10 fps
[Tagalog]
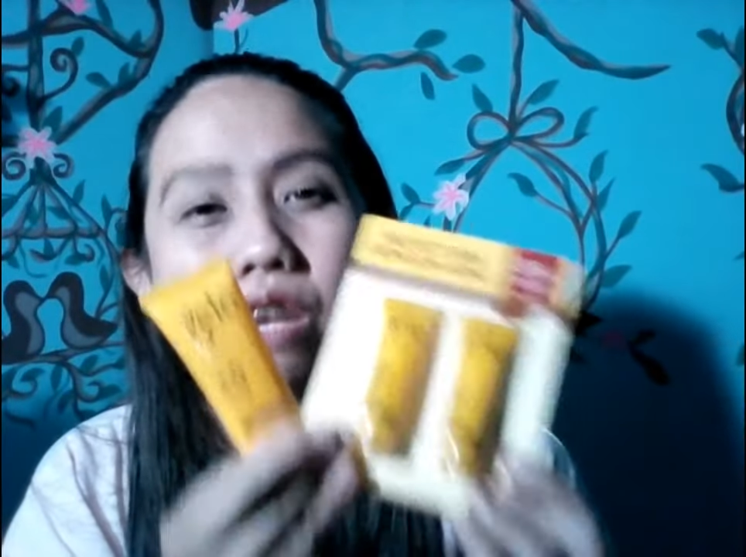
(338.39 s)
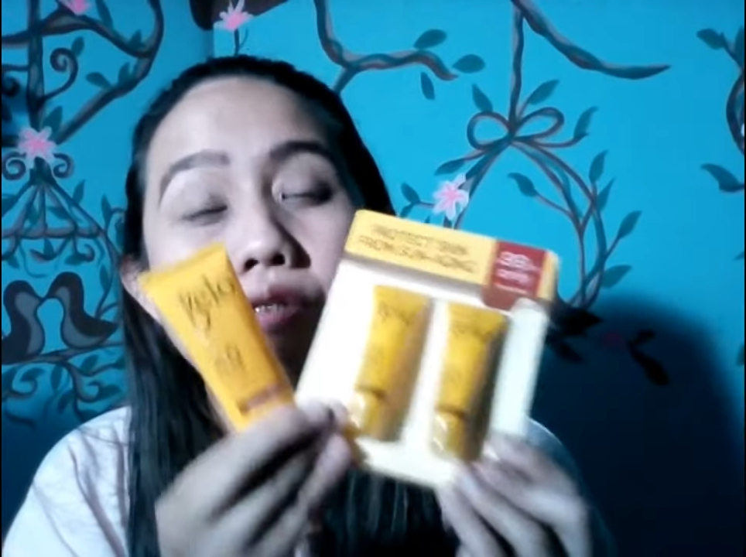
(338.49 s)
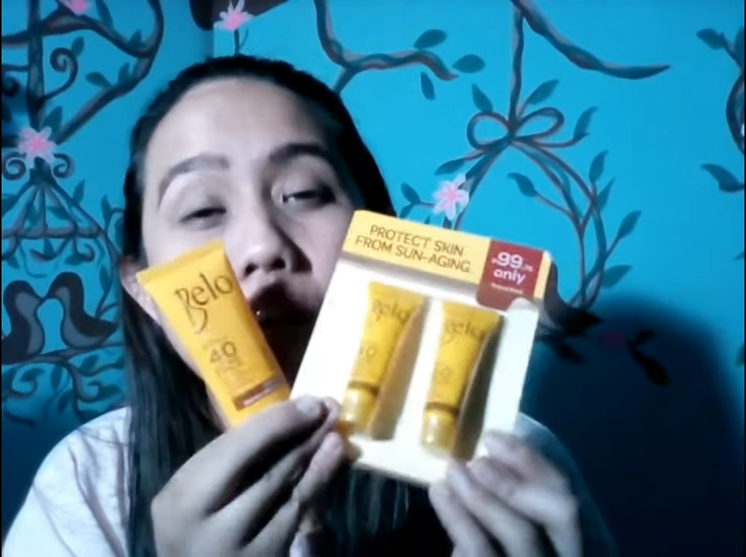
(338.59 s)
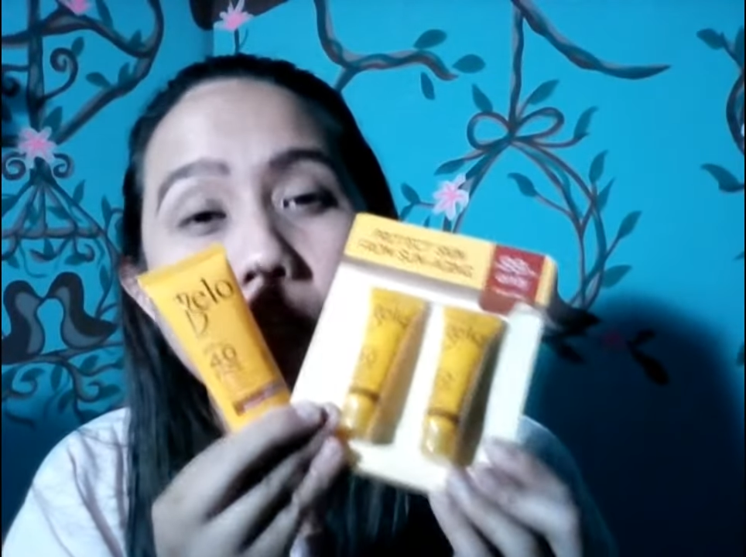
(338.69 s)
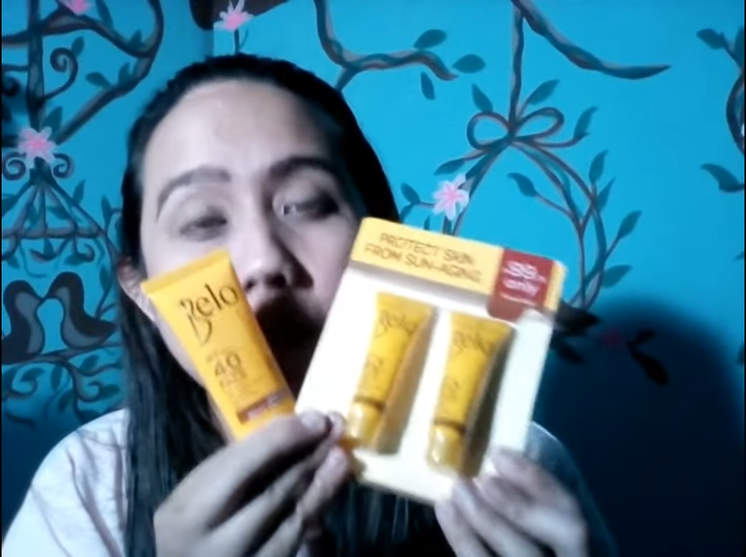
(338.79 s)

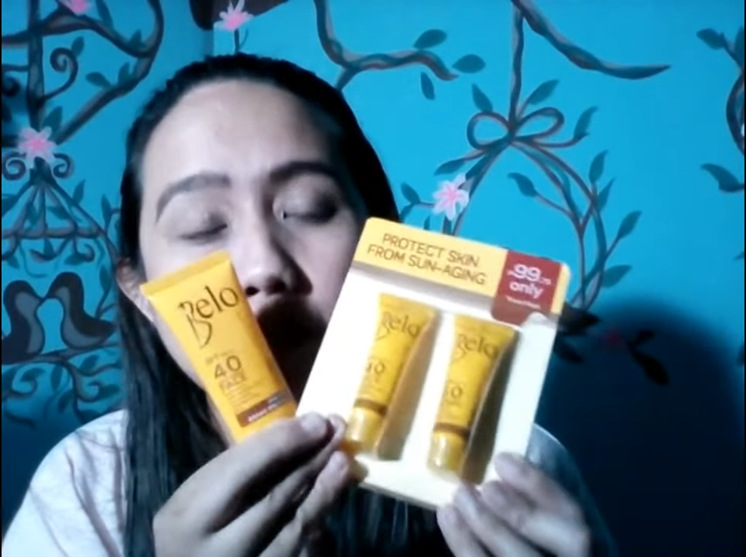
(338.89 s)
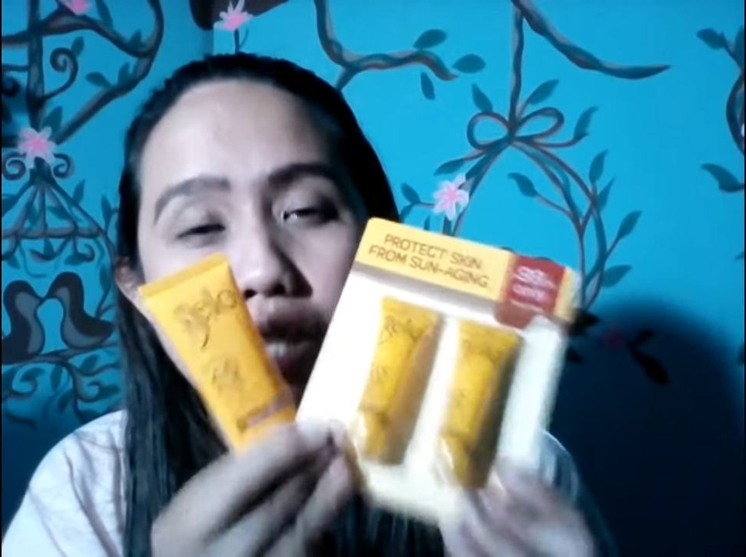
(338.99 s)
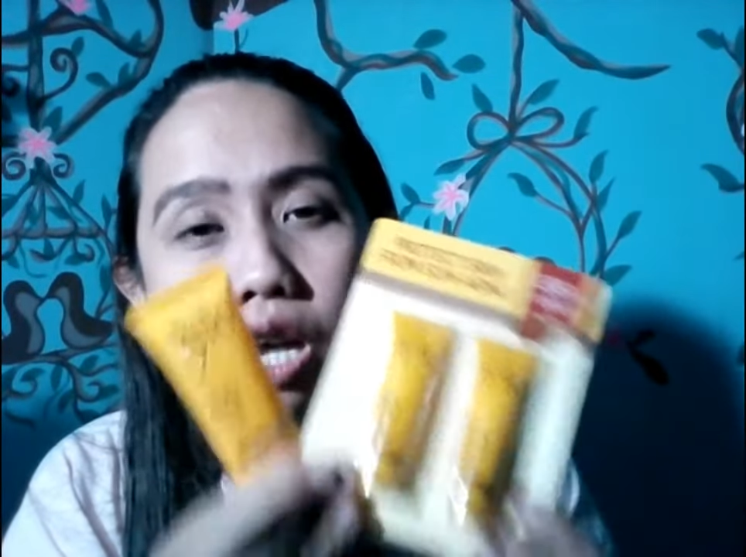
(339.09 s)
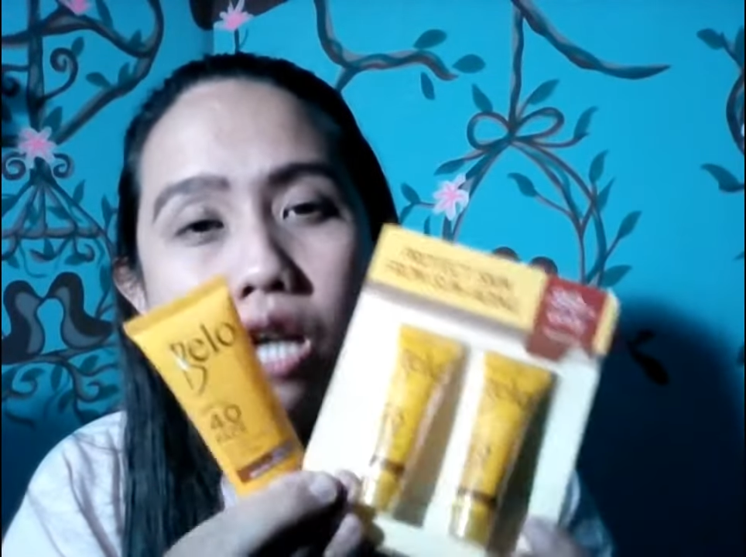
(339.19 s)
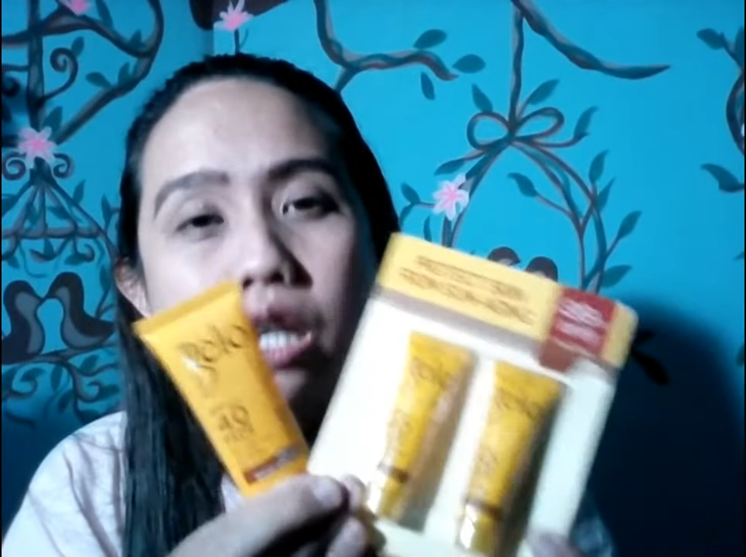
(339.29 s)
Effective
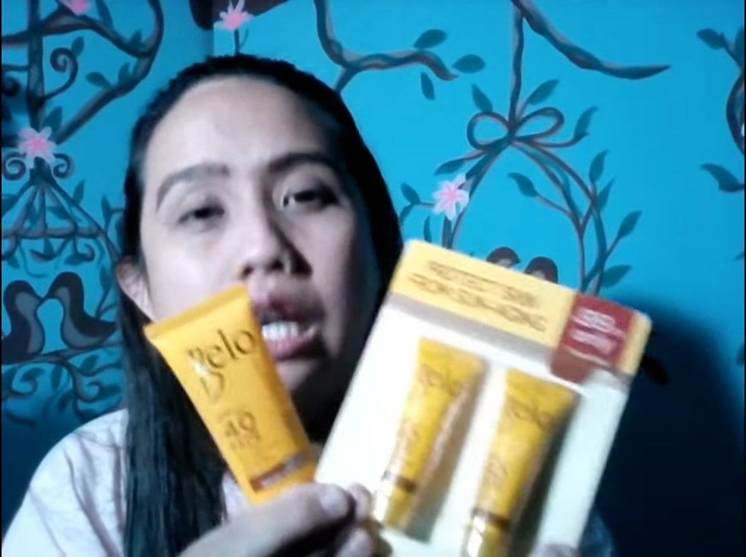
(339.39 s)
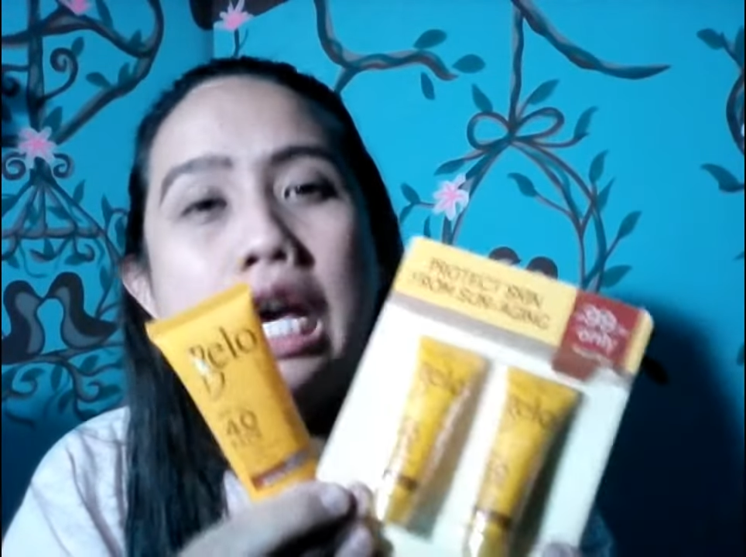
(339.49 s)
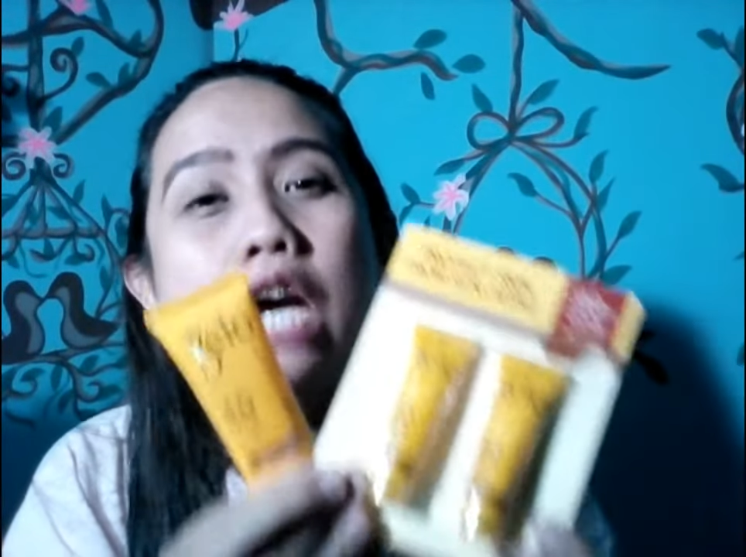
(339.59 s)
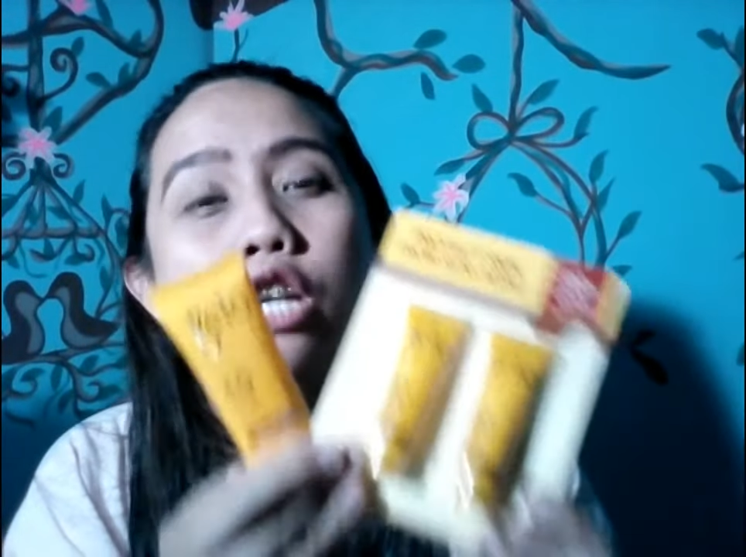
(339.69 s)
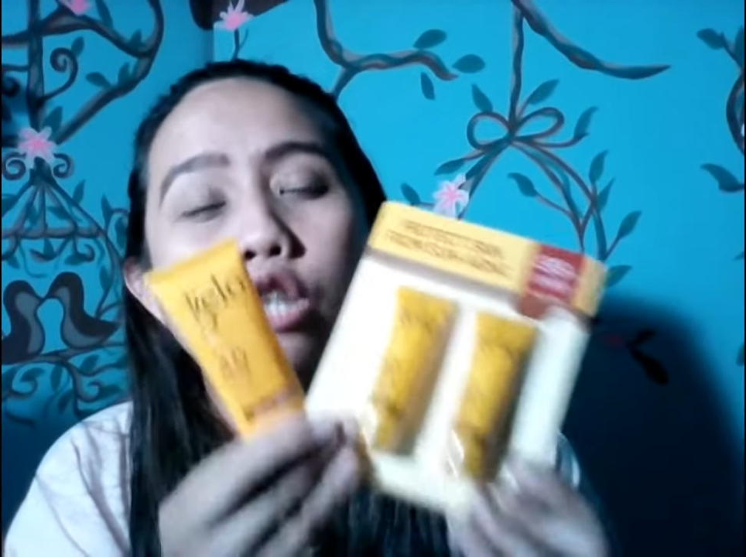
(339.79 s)
siya
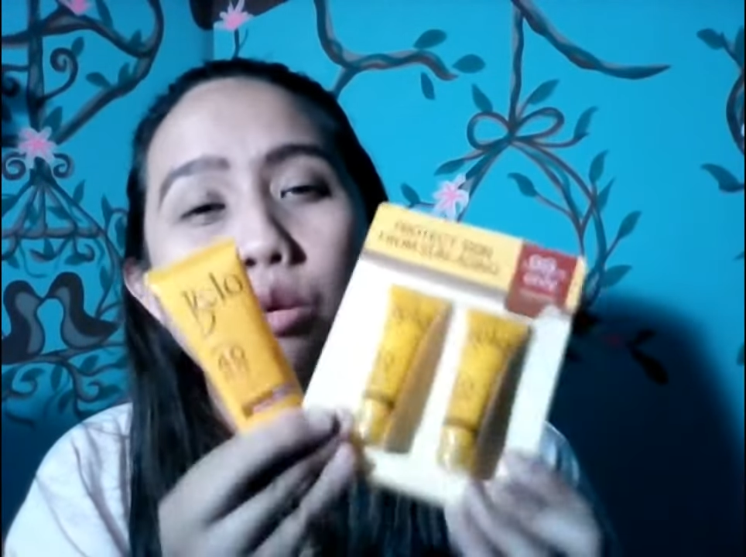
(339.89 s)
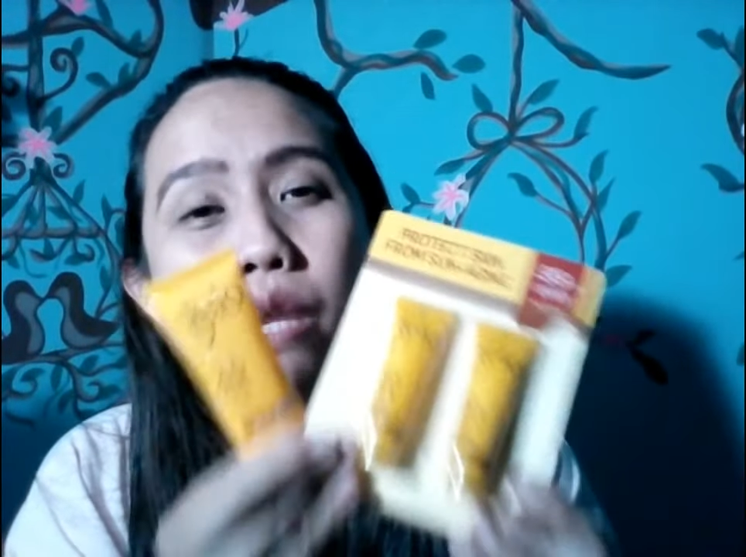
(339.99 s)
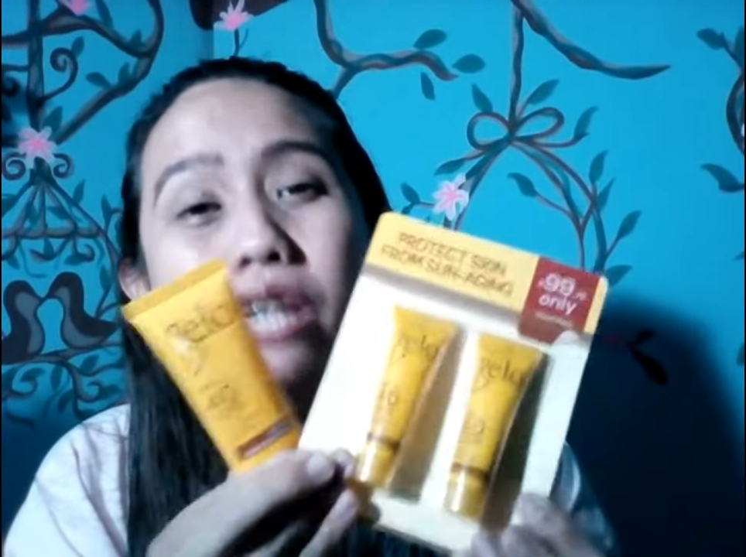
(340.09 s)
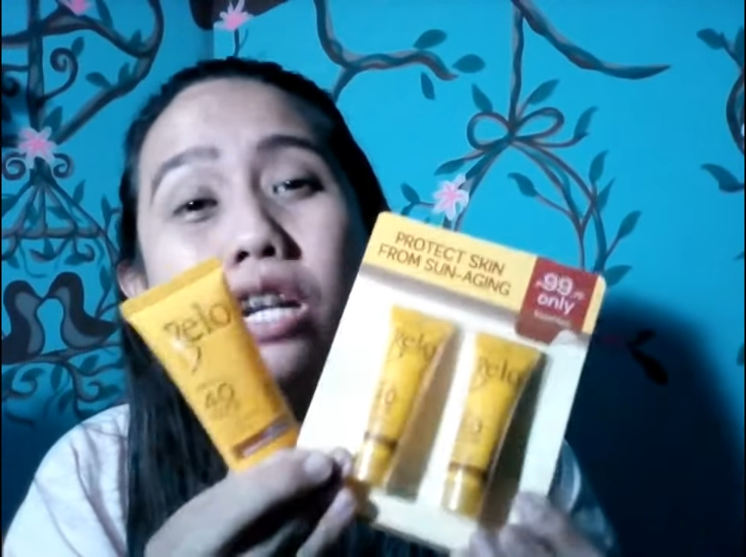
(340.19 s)
the way